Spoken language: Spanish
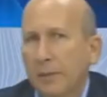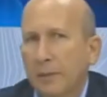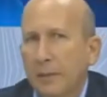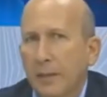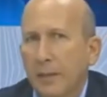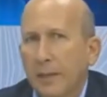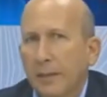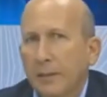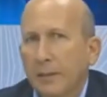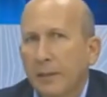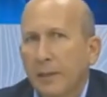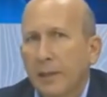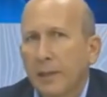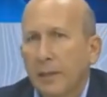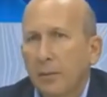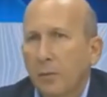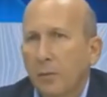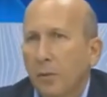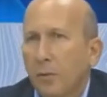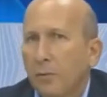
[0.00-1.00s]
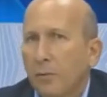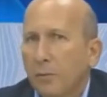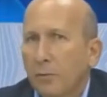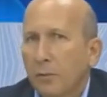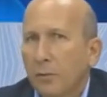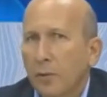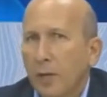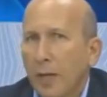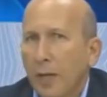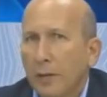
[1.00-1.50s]
que el presidente y
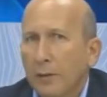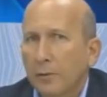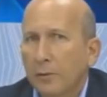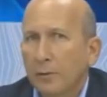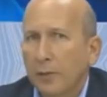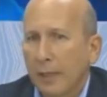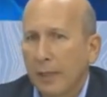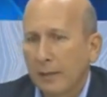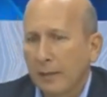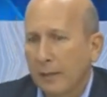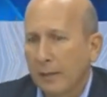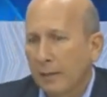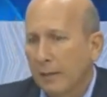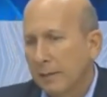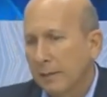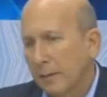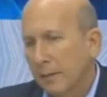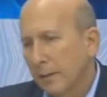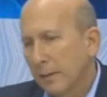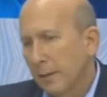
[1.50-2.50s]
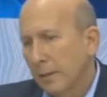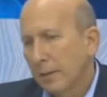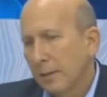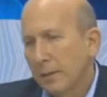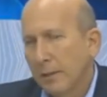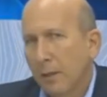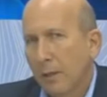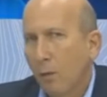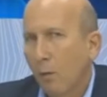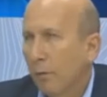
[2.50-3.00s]
algunos funcionarios traten de,
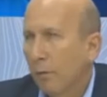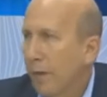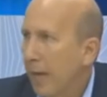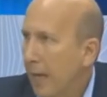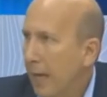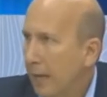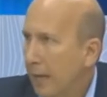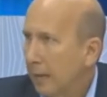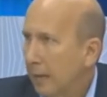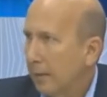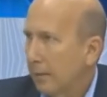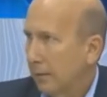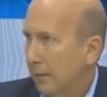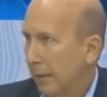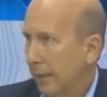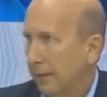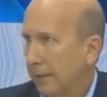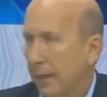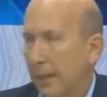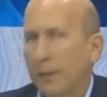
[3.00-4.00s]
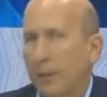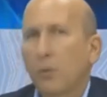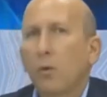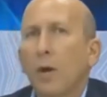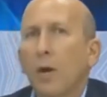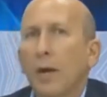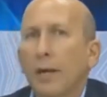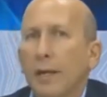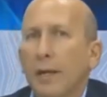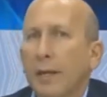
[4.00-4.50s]
obviar,
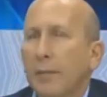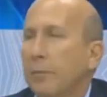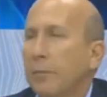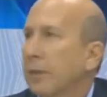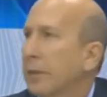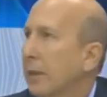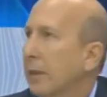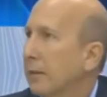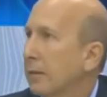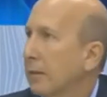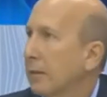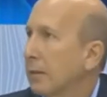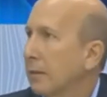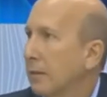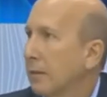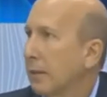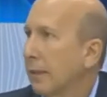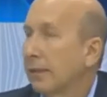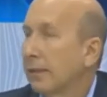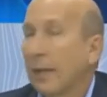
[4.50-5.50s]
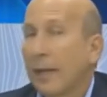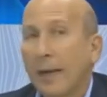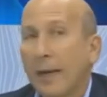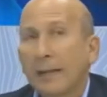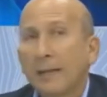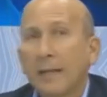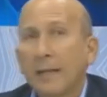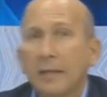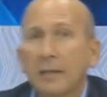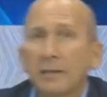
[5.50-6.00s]
tratar con ANEP y,
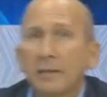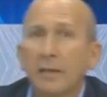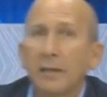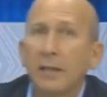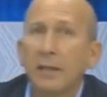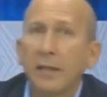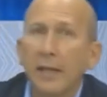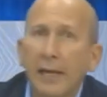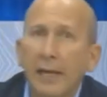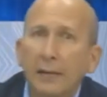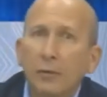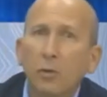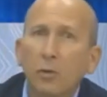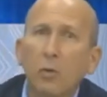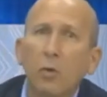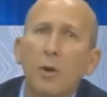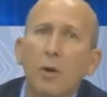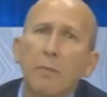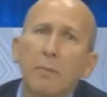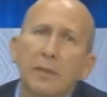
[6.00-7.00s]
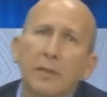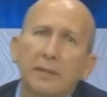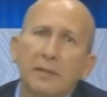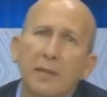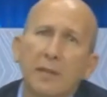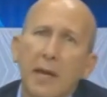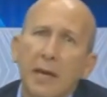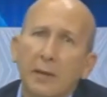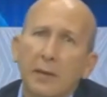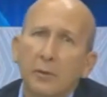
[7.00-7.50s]
tratarán de irse directo con
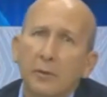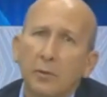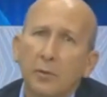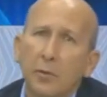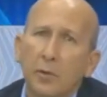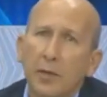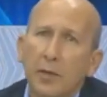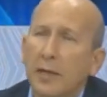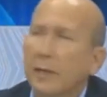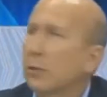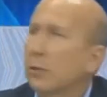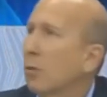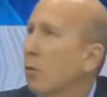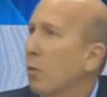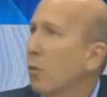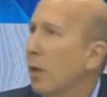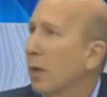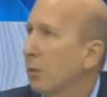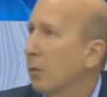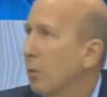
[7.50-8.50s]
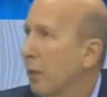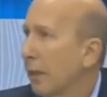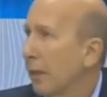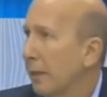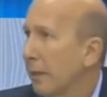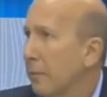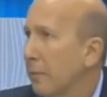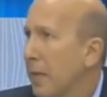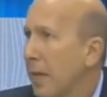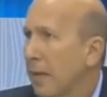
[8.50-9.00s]
empresarios o directo con
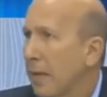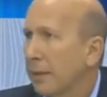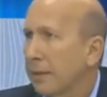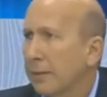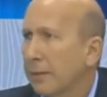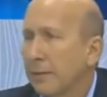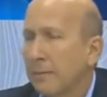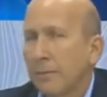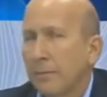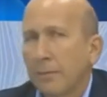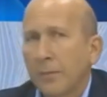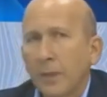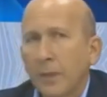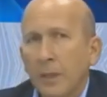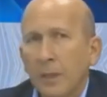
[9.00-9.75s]
algunas gremiales.